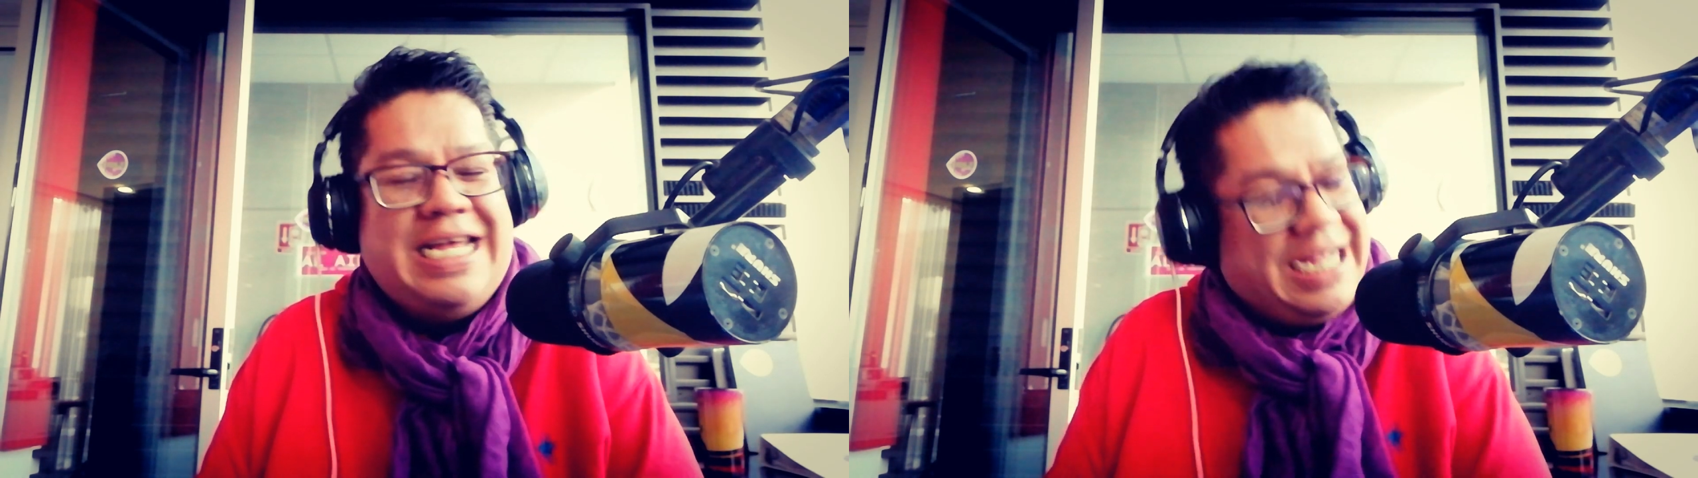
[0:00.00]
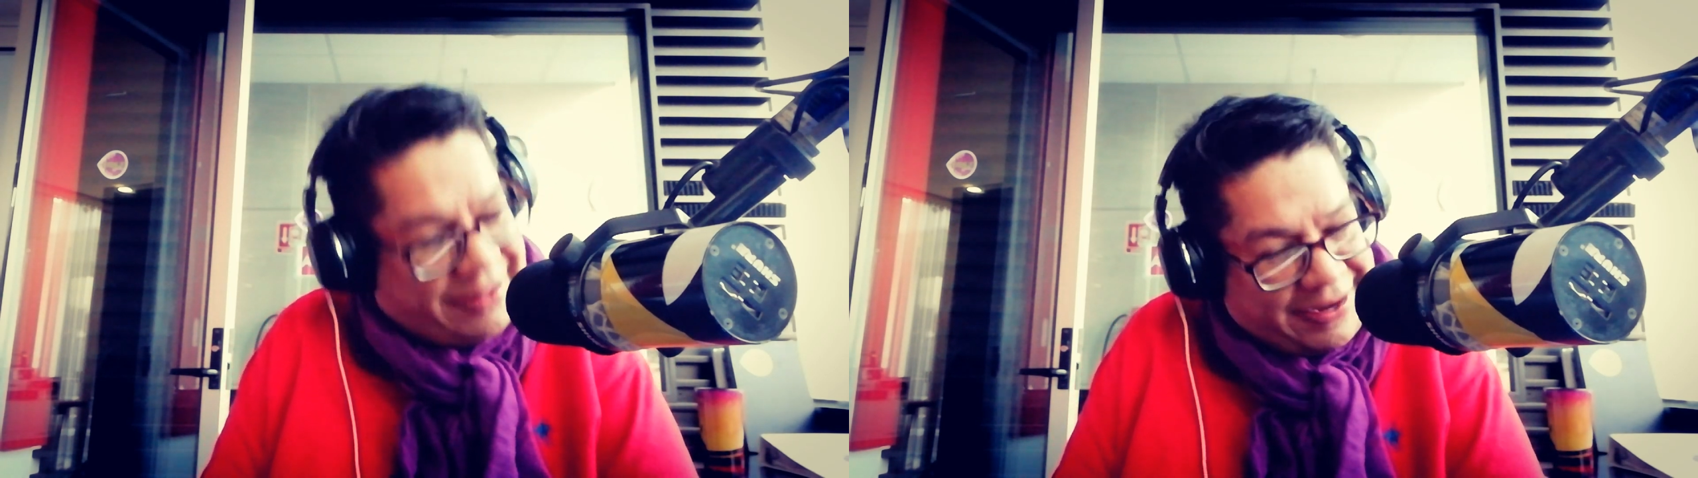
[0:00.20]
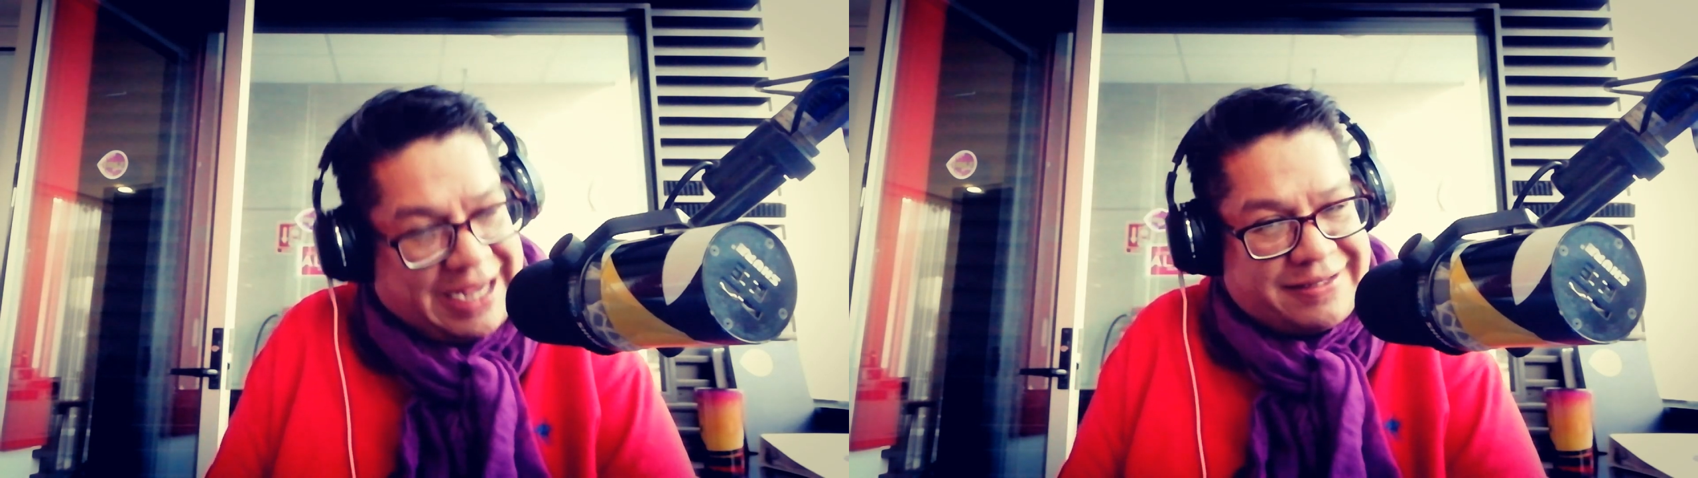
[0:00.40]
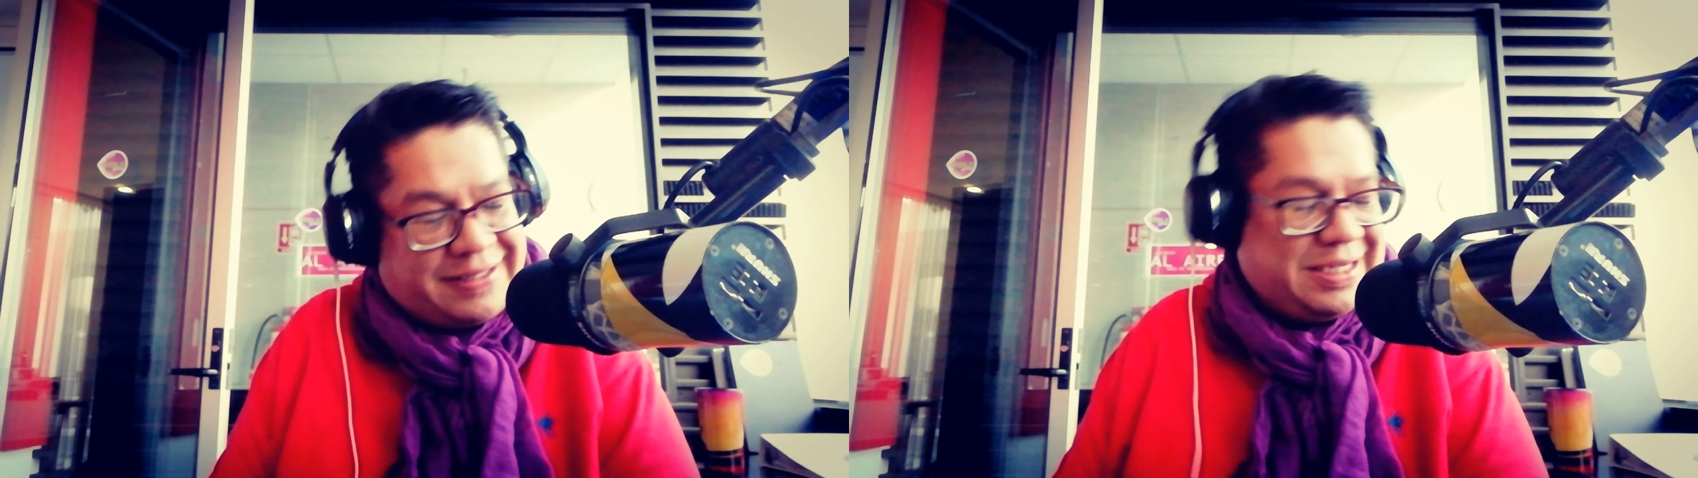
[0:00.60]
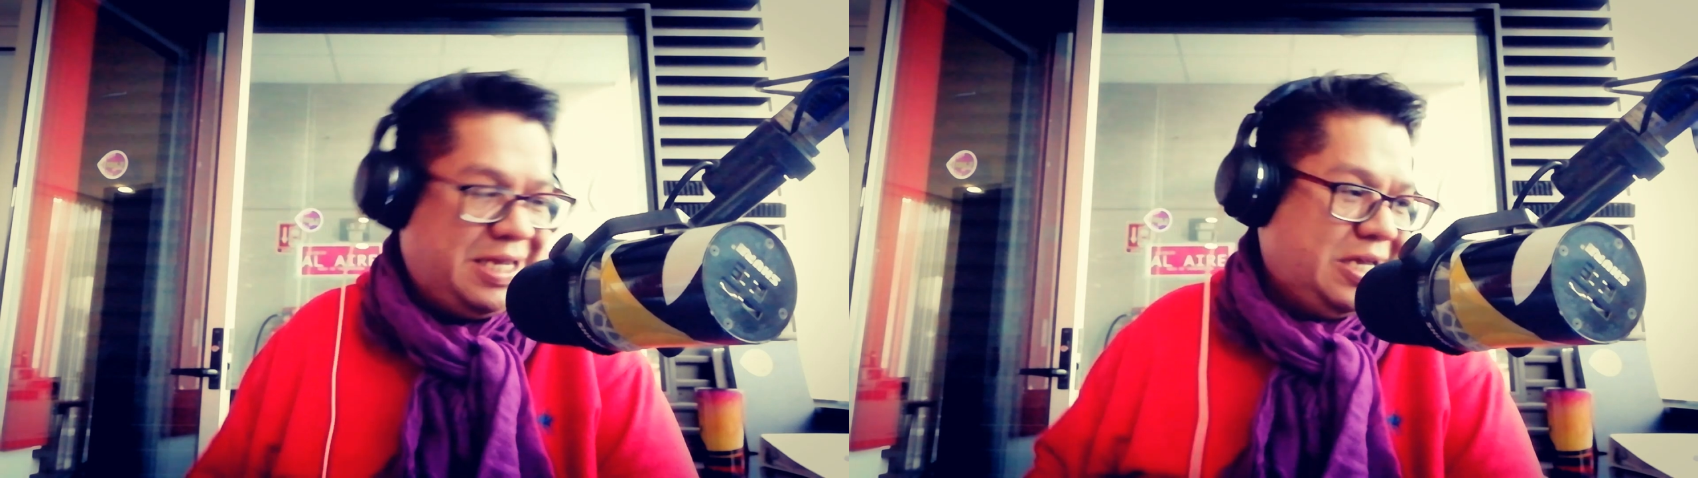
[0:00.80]
Y
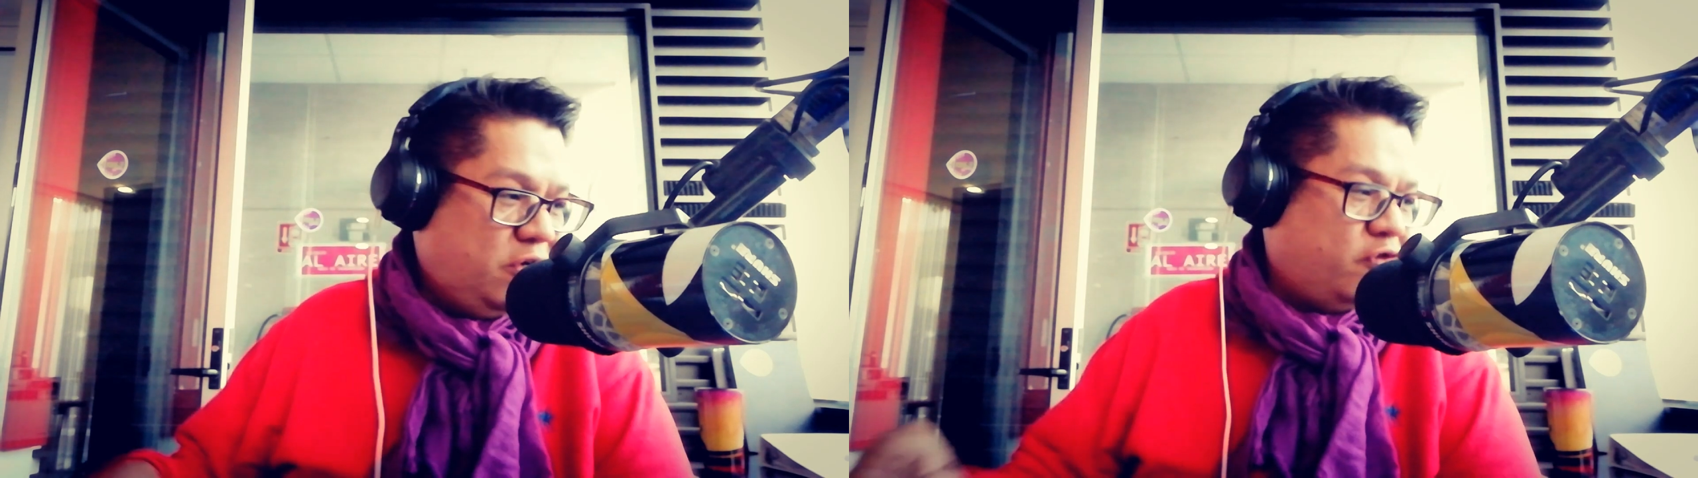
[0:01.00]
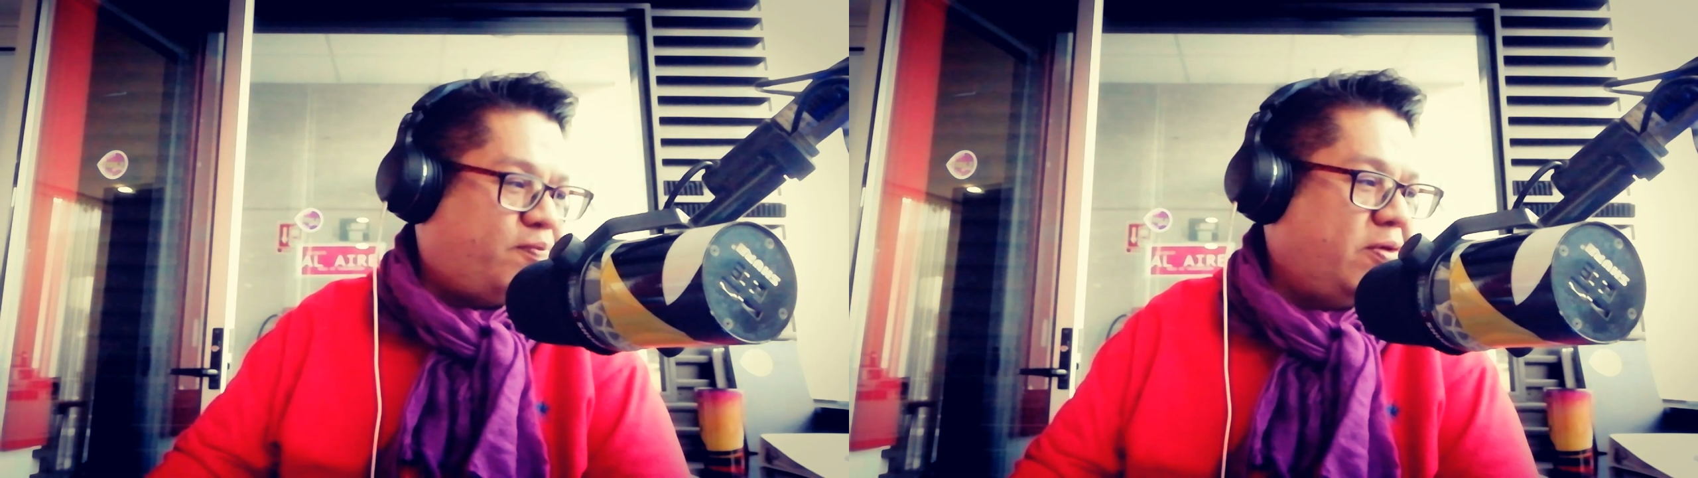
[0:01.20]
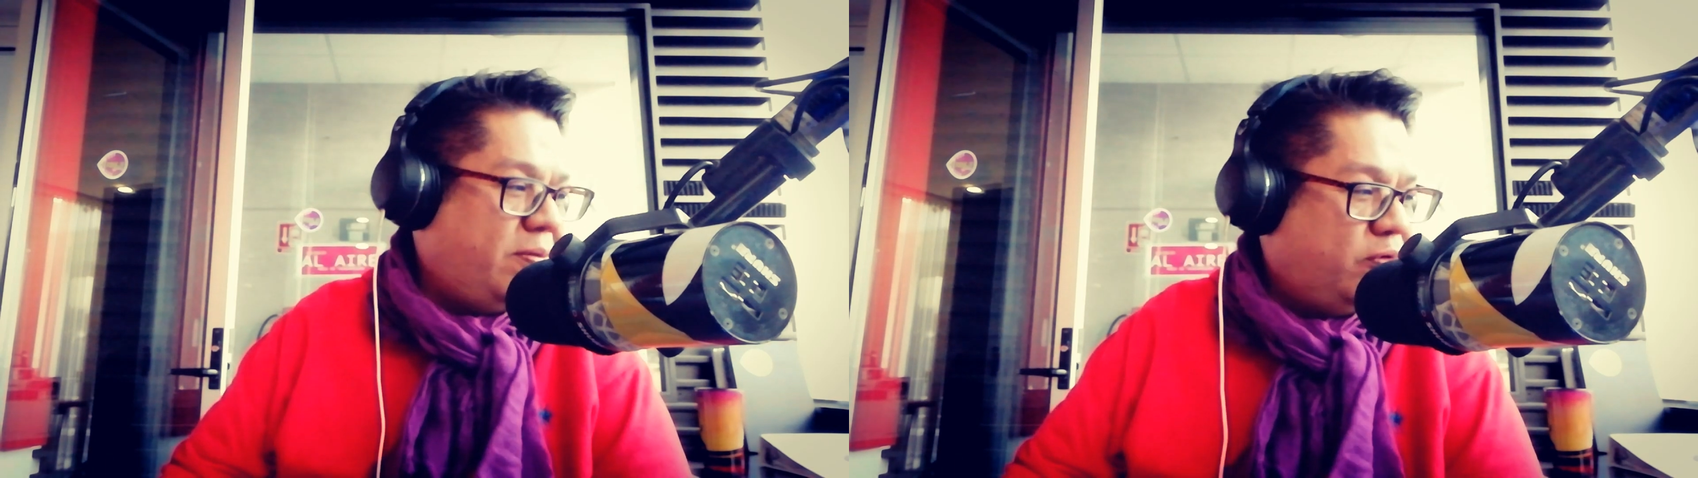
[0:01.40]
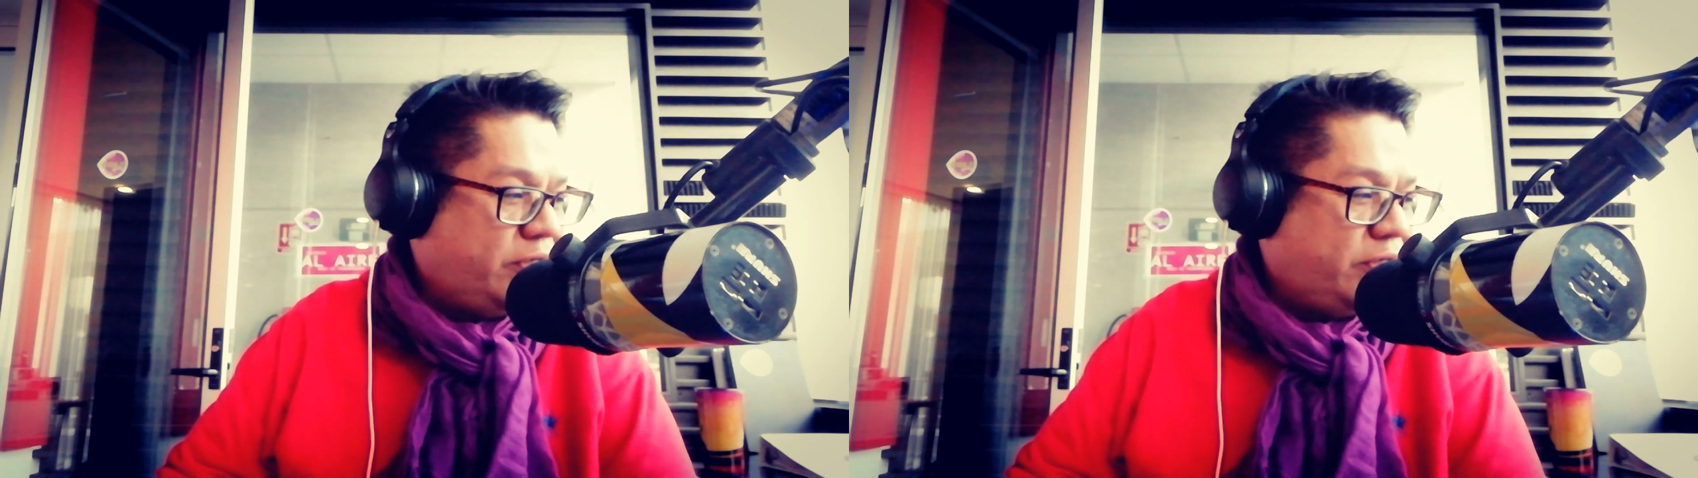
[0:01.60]
tres, nos podemos